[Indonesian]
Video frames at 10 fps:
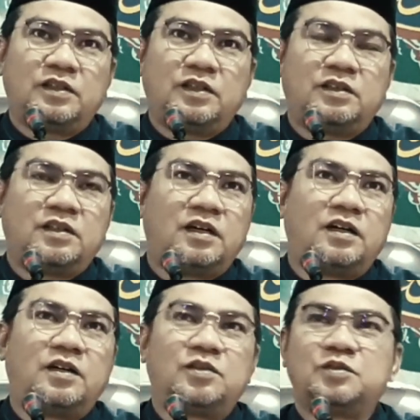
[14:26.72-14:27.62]

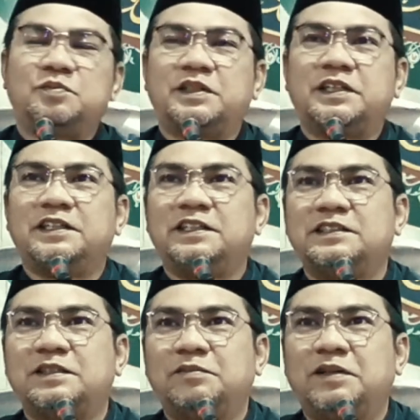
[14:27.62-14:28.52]
kita harus
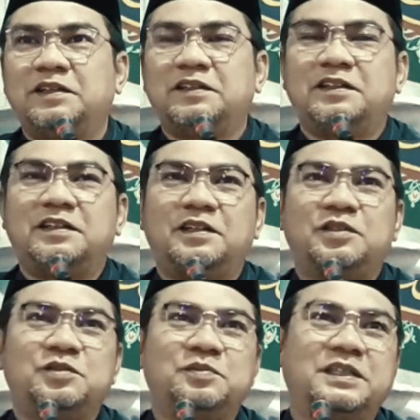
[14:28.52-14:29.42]
begini sama anak,
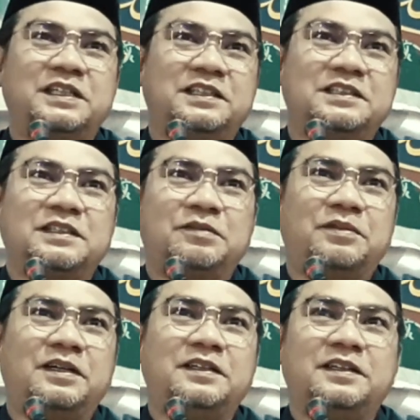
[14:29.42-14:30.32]
harus begini
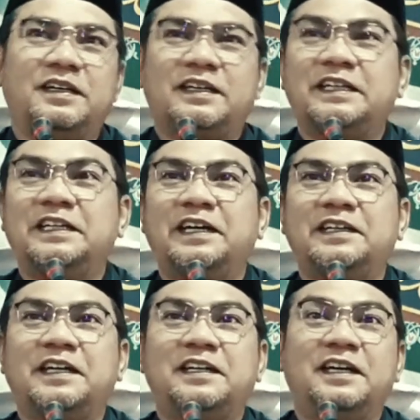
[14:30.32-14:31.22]
sama anak.
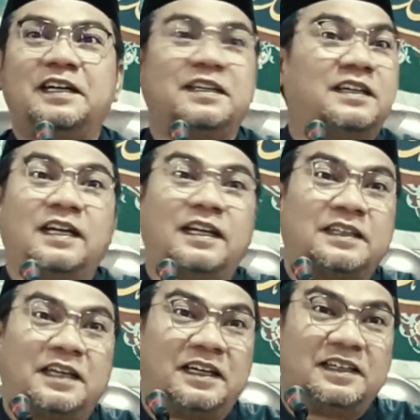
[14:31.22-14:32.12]
Kena dia anak dia
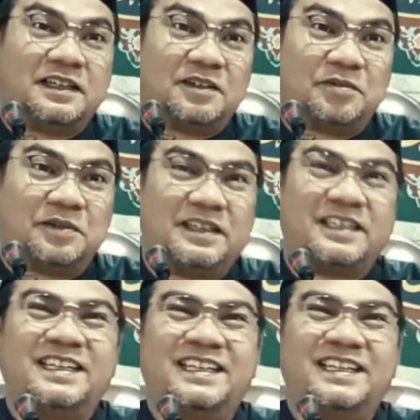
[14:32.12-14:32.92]
enggak tahan dia Pak.